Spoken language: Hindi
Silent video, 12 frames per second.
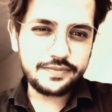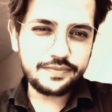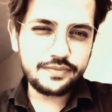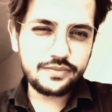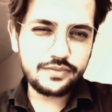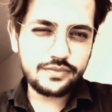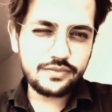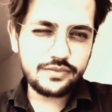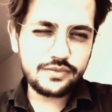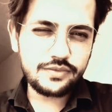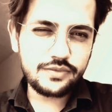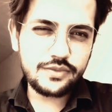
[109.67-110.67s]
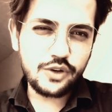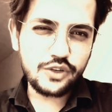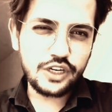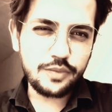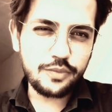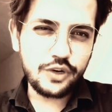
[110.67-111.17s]
तीली लगा दी
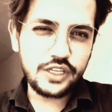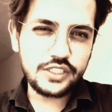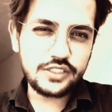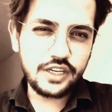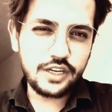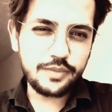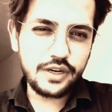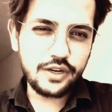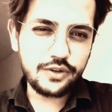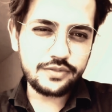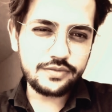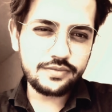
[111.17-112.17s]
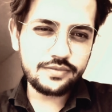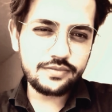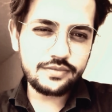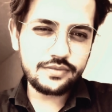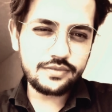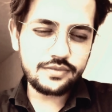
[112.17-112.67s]
ठीक है पहली तीली उन्होंने
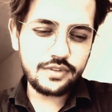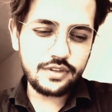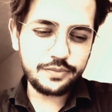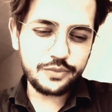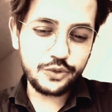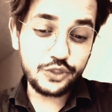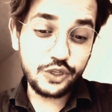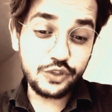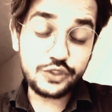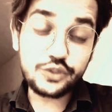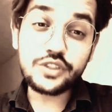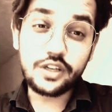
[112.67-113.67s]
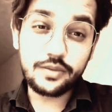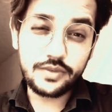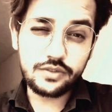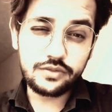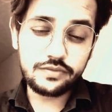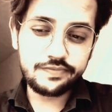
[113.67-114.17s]
ये लगाई दूसरी
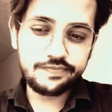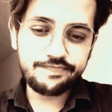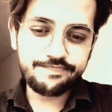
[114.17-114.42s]
तीली